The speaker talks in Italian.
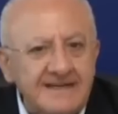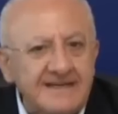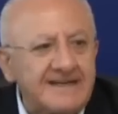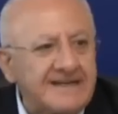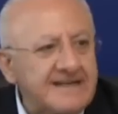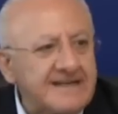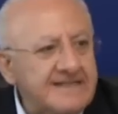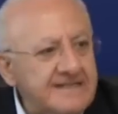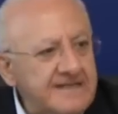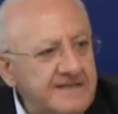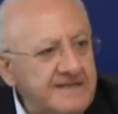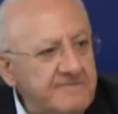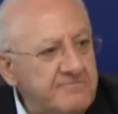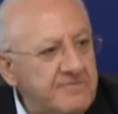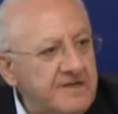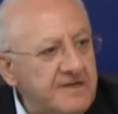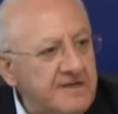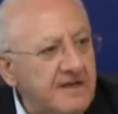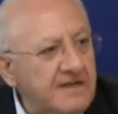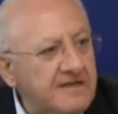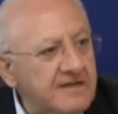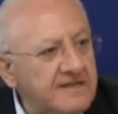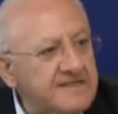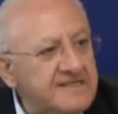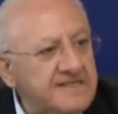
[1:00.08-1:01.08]

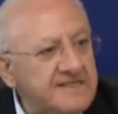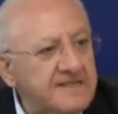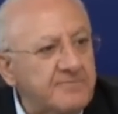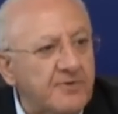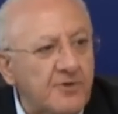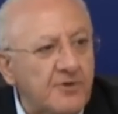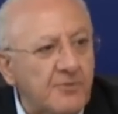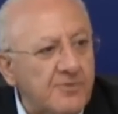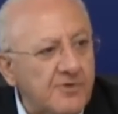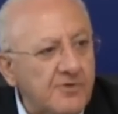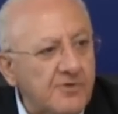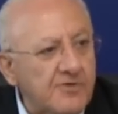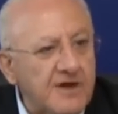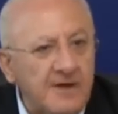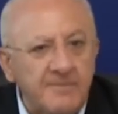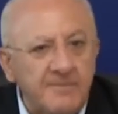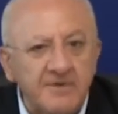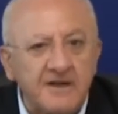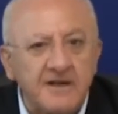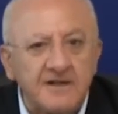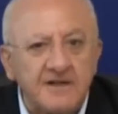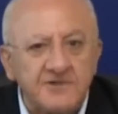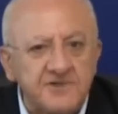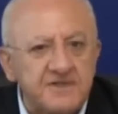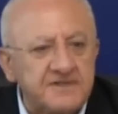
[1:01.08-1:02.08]
credibile che si proponga
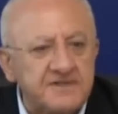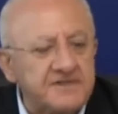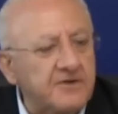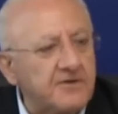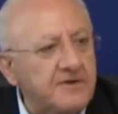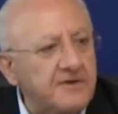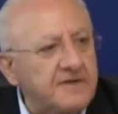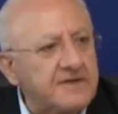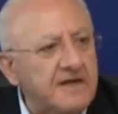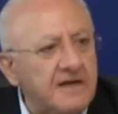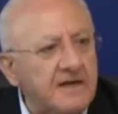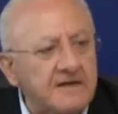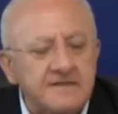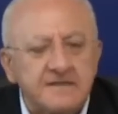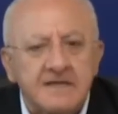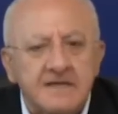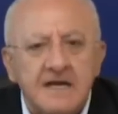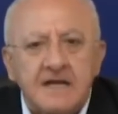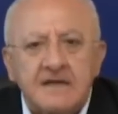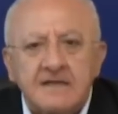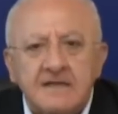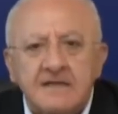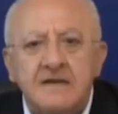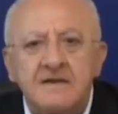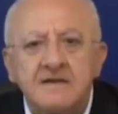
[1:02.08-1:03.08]
per la gestione di
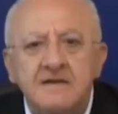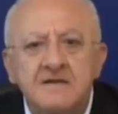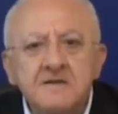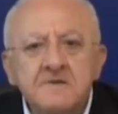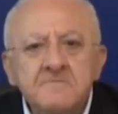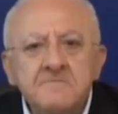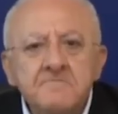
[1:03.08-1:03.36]
Alitalia.